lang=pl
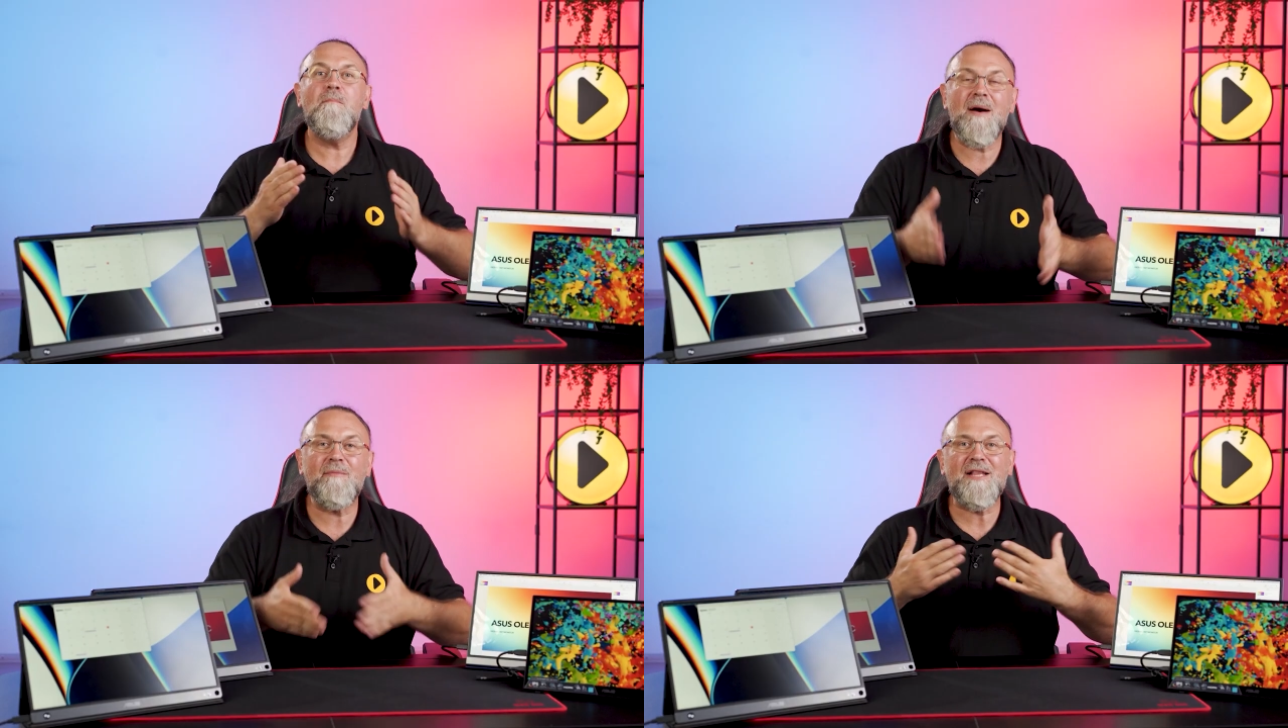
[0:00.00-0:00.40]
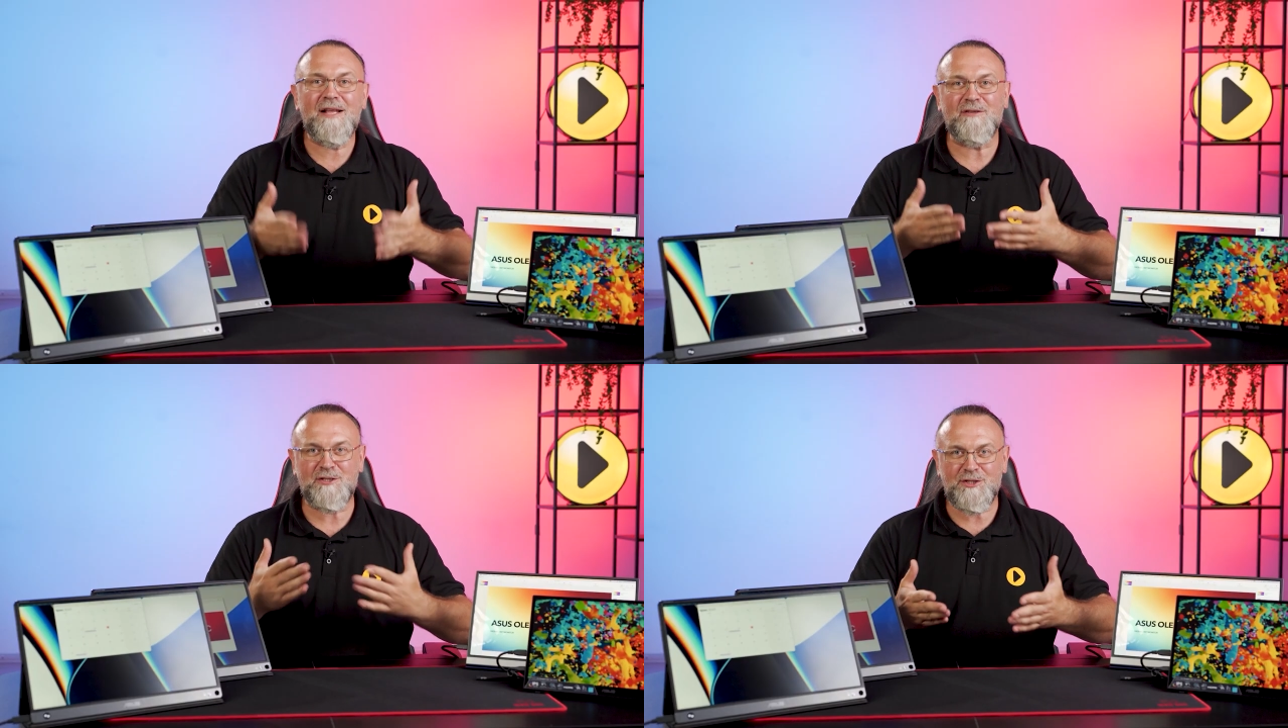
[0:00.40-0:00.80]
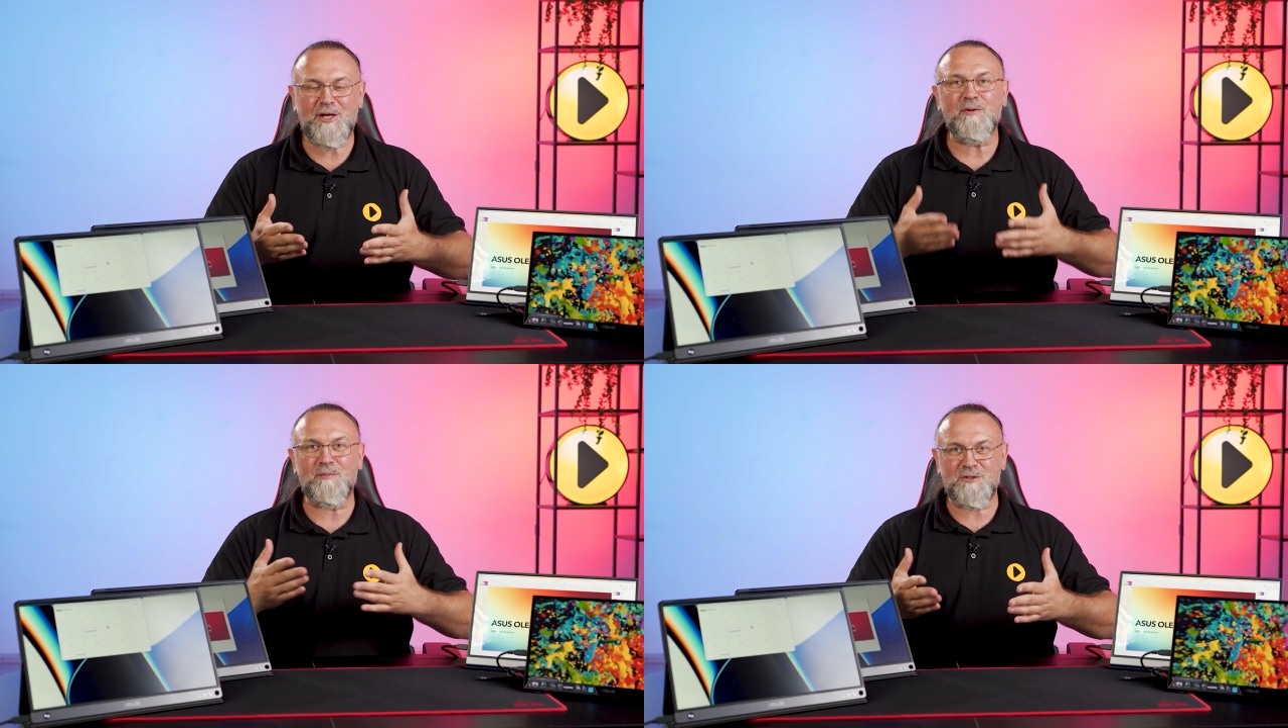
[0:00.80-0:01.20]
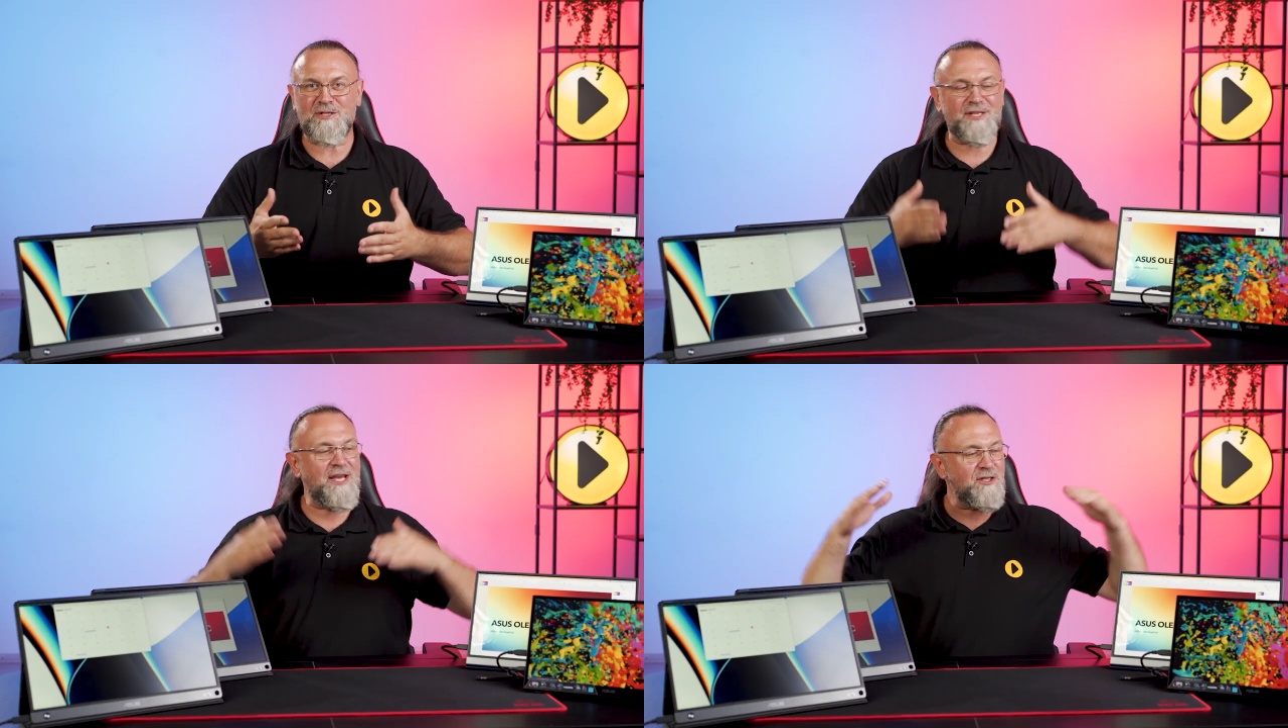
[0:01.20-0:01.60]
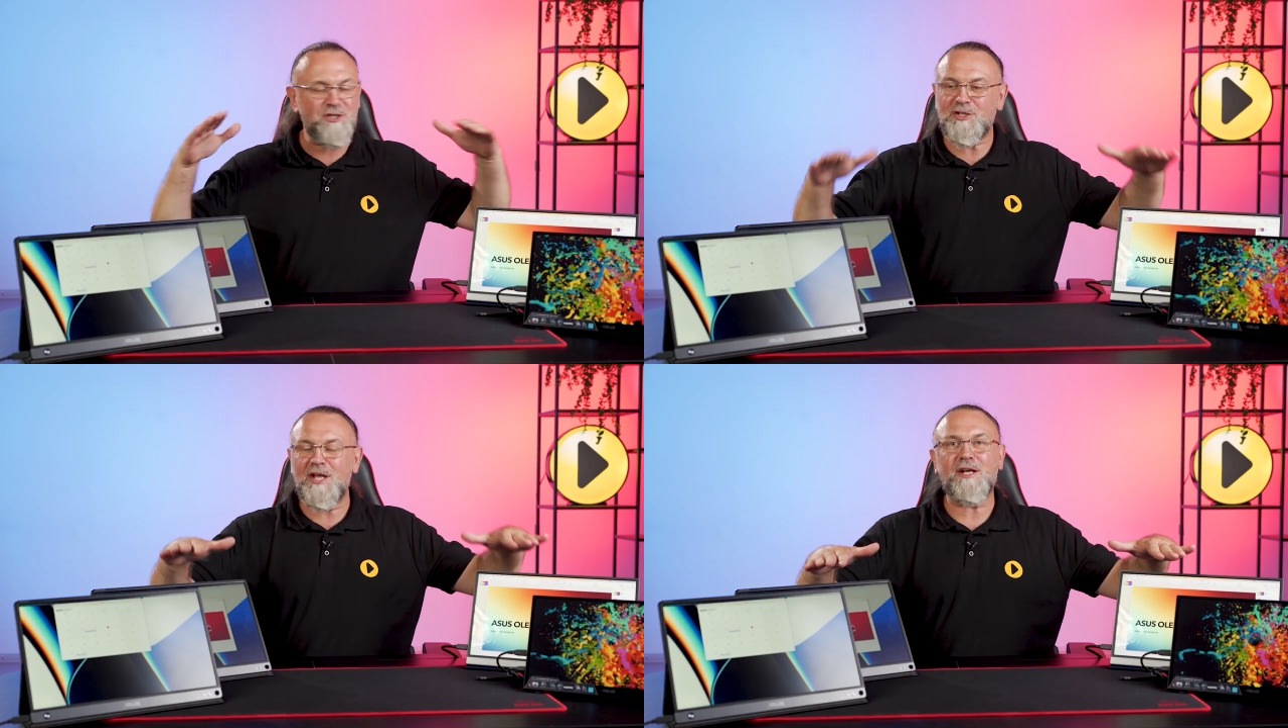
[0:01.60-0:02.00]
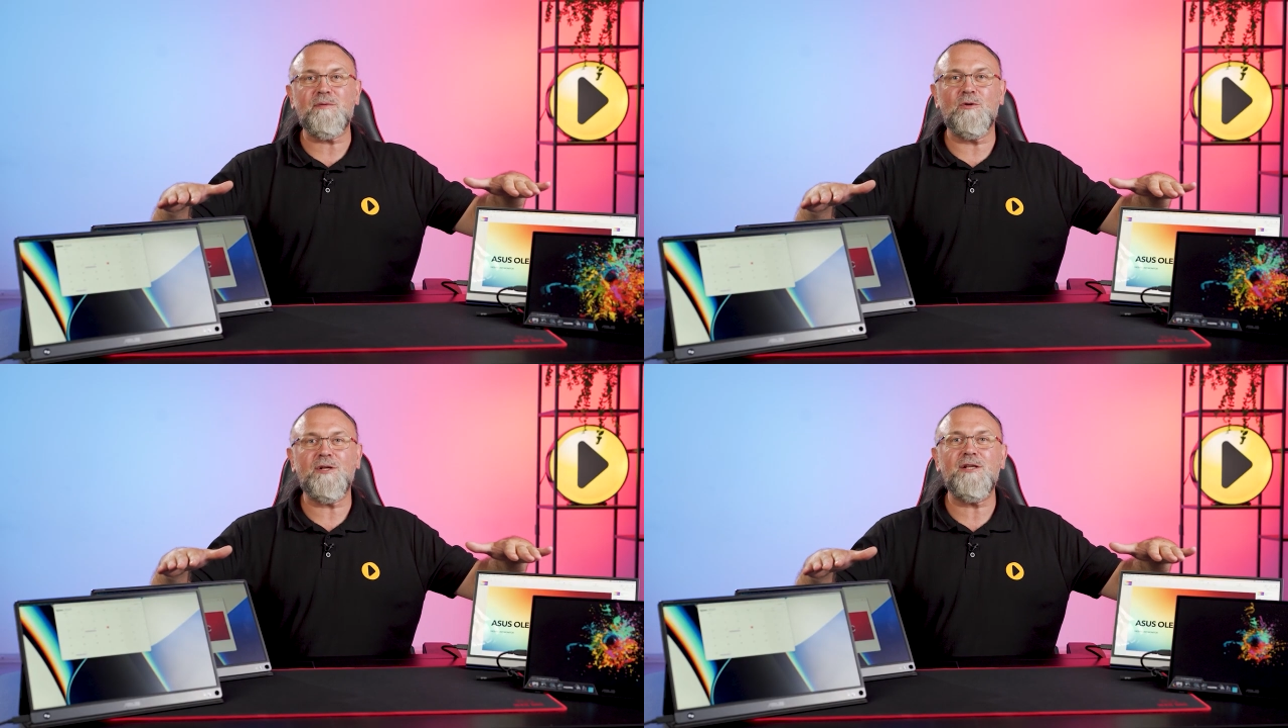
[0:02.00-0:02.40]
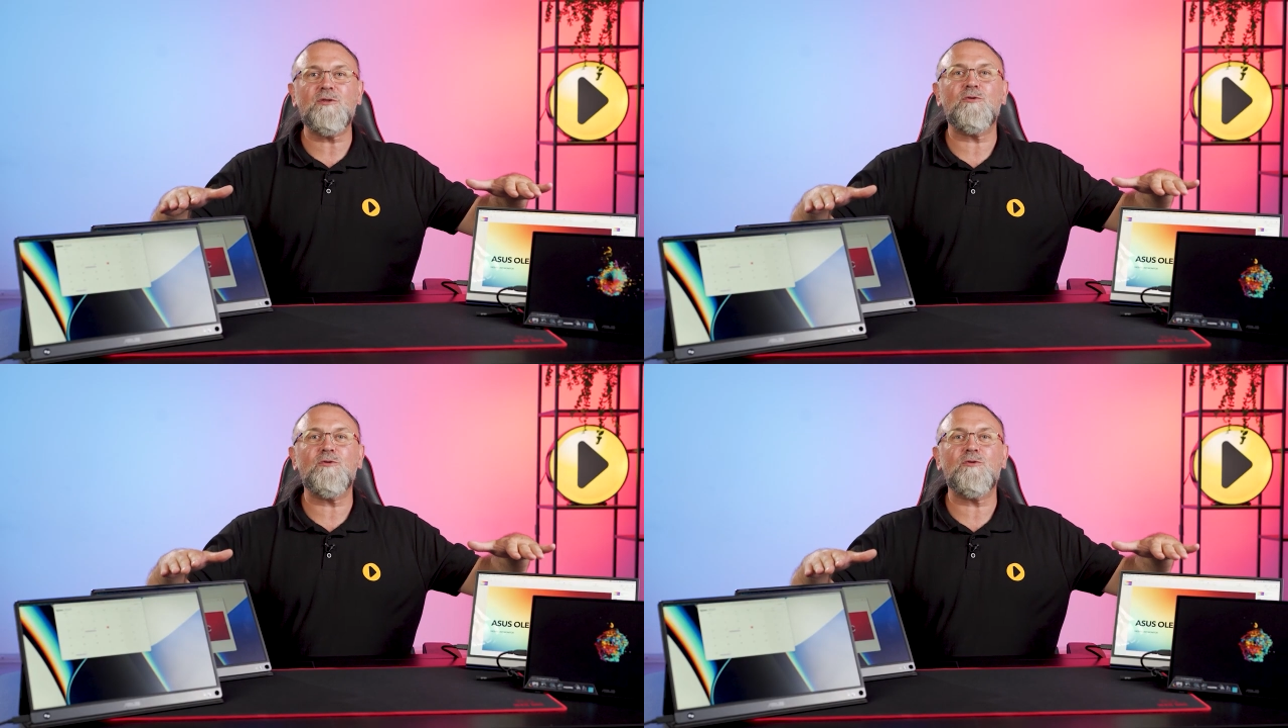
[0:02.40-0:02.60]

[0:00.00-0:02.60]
Mamy dla Was dzisiaj propozycję czterech modeli,